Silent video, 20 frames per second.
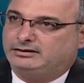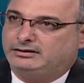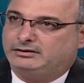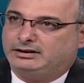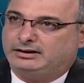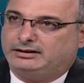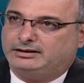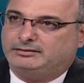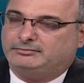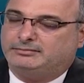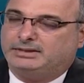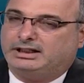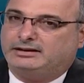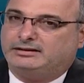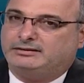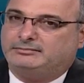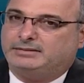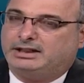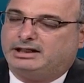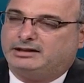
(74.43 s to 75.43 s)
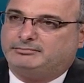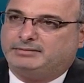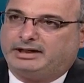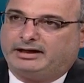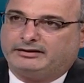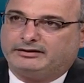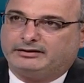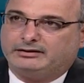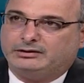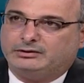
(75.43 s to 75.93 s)
آه، آه،
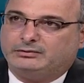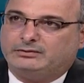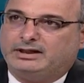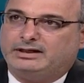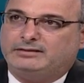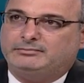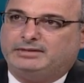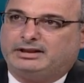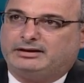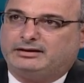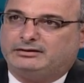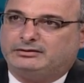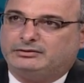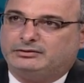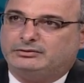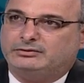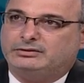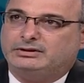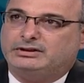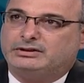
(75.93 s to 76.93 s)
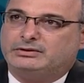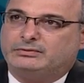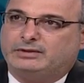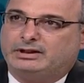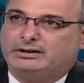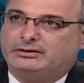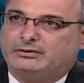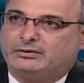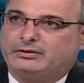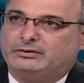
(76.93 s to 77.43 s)
بعض الدول مثل تونس
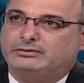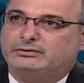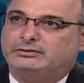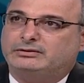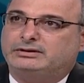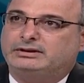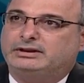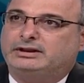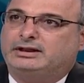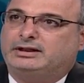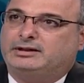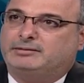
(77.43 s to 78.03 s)
والأردن